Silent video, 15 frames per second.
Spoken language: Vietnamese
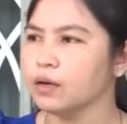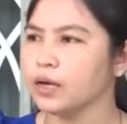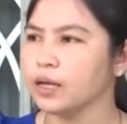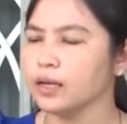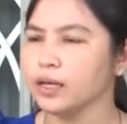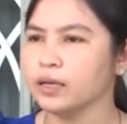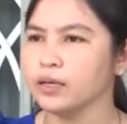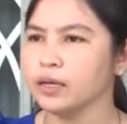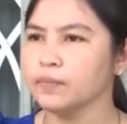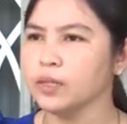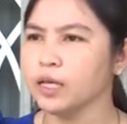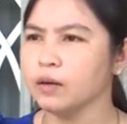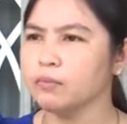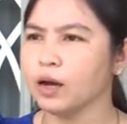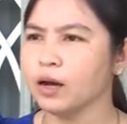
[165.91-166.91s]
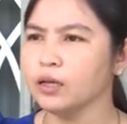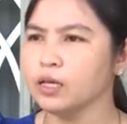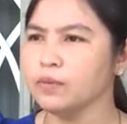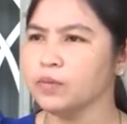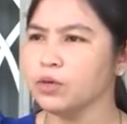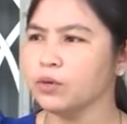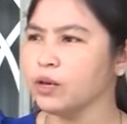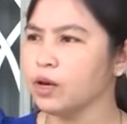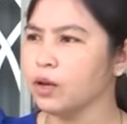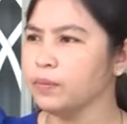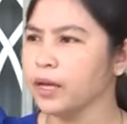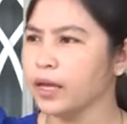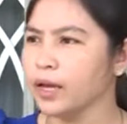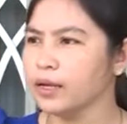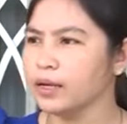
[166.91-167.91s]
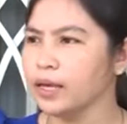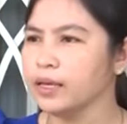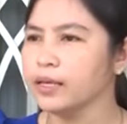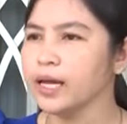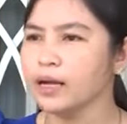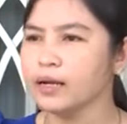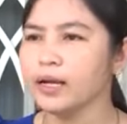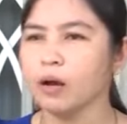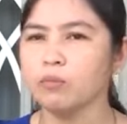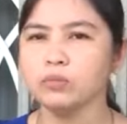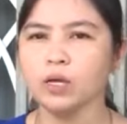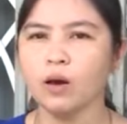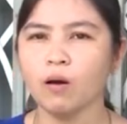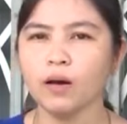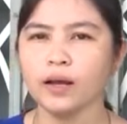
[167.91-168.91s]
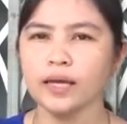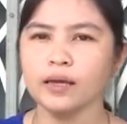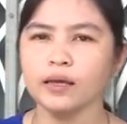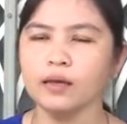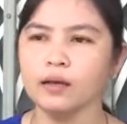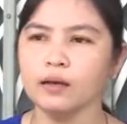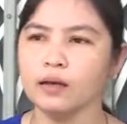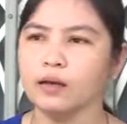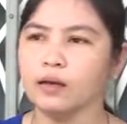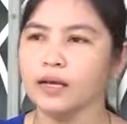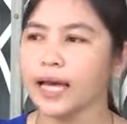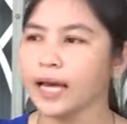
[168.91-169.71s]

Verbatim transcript: đề nghị cấp trên mở thêm nhiều cái lớp nghề để nhân rộng cho cái à,